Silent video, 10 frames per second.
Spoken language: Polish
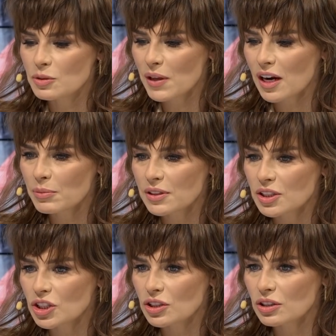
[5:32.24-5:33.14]
zbieramy
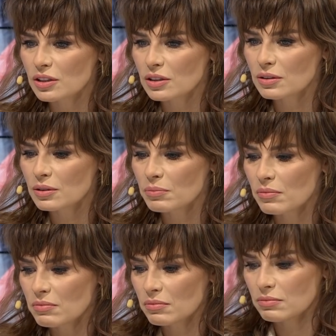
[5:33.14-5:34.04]
też
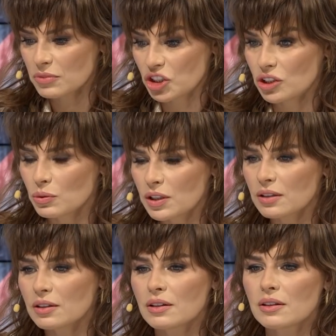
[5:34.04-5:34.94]
siły
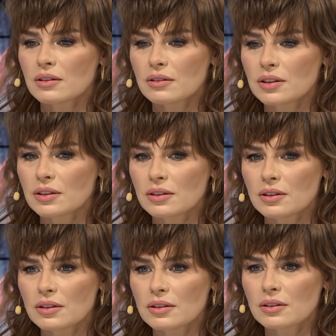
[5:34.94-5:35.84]
y, i,
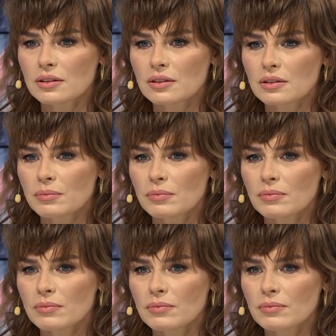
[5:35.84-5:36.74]
i
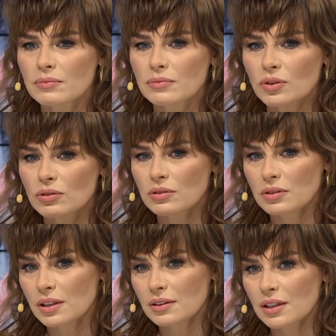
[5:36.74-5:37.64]
no,
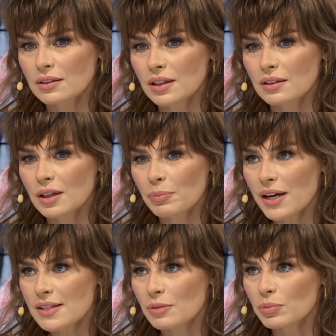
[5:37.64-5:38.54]
na, na, na, na
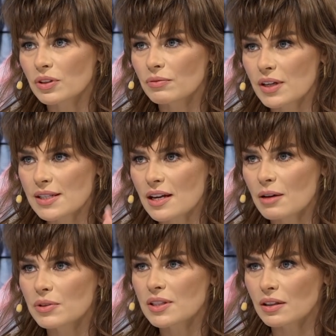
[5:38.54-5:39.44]
pracę potem.
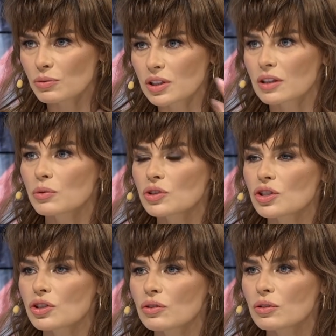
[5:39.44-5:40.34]
Wracamy z jakąś taką
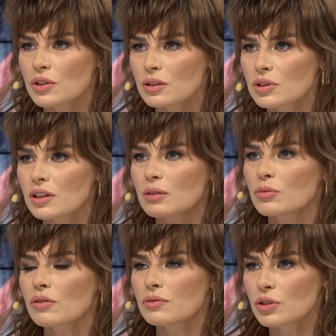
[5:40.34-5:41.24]
oczyszczoną, z jakimś
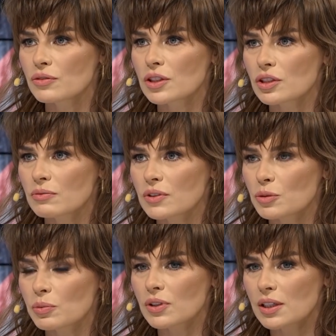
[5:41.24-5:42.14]
takim nowym, świeżym,
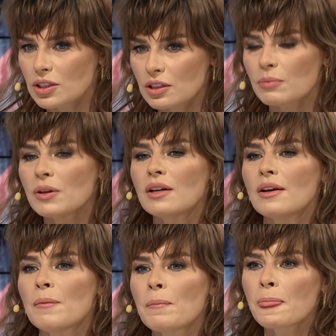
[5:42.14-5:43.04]
wiesz, podejściem.
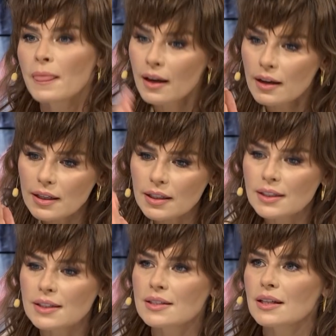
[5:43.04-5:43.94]

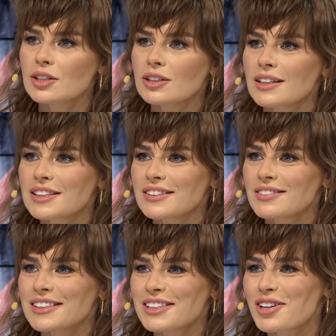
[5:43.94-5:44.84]
I zaczyna się,
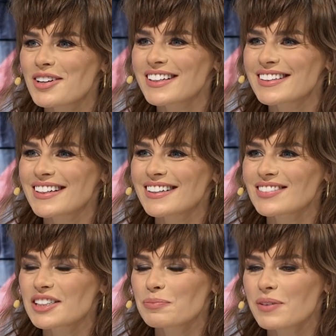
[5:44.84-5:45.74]
wiesz, kolejna,
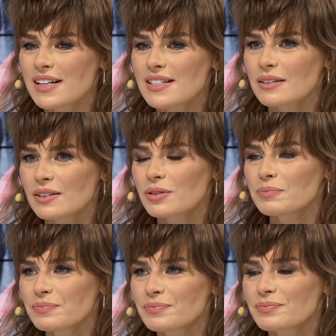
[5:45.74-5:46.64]
wiesz, mhm. praca, no.